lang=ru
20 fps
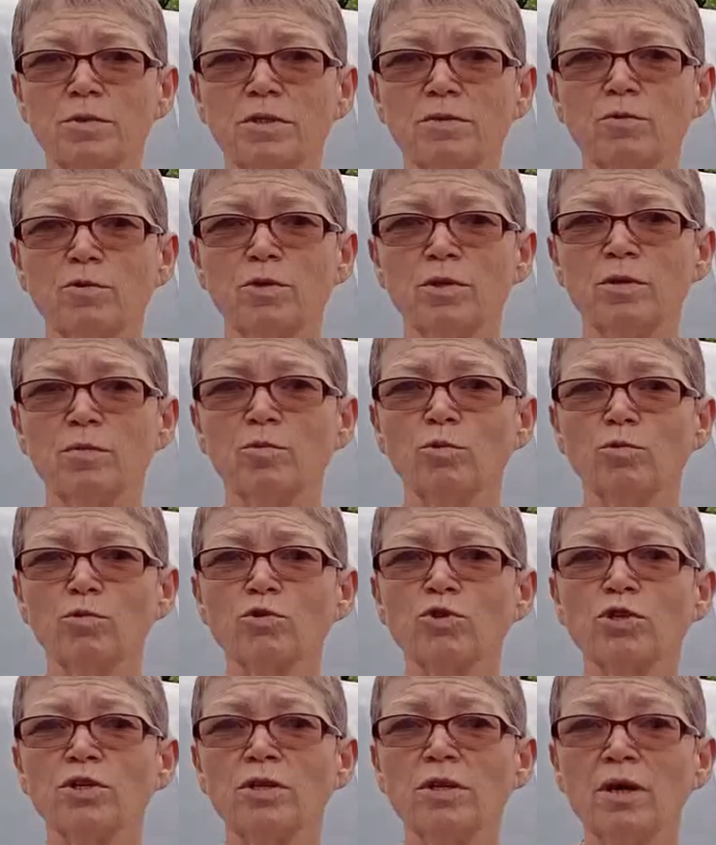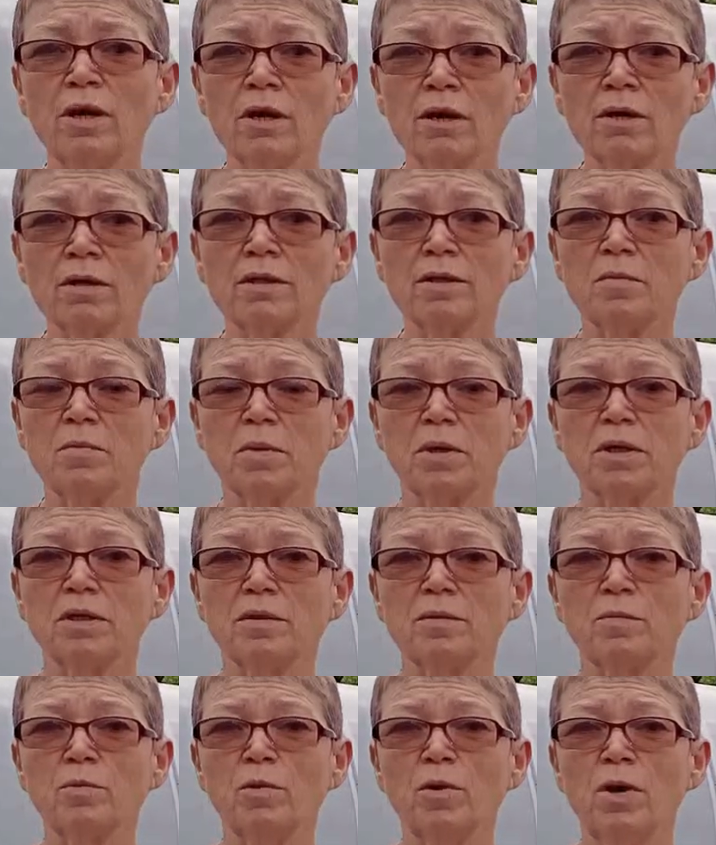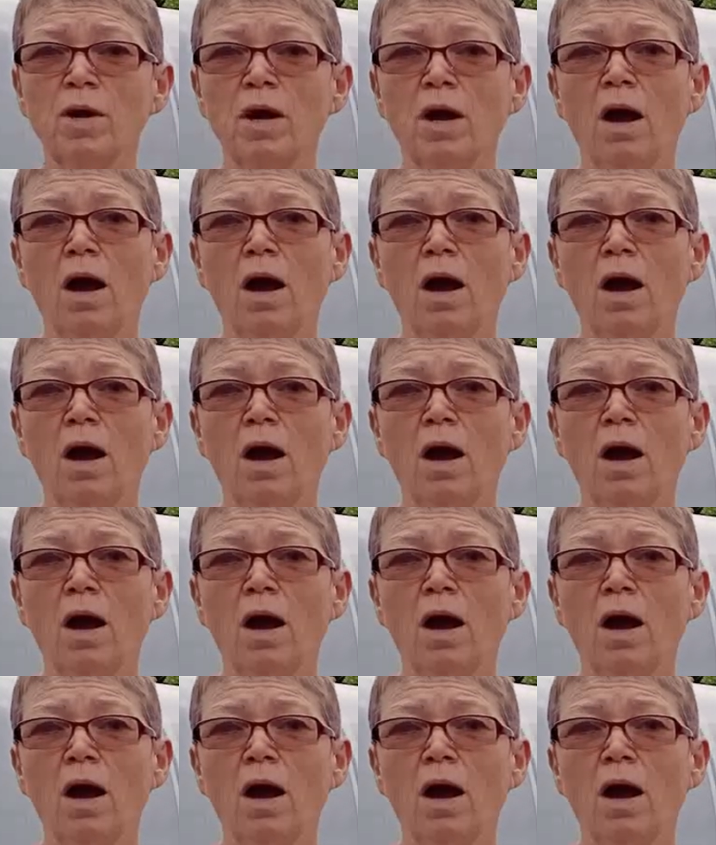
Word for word: Сегодня ему тоже некогда, поэтому,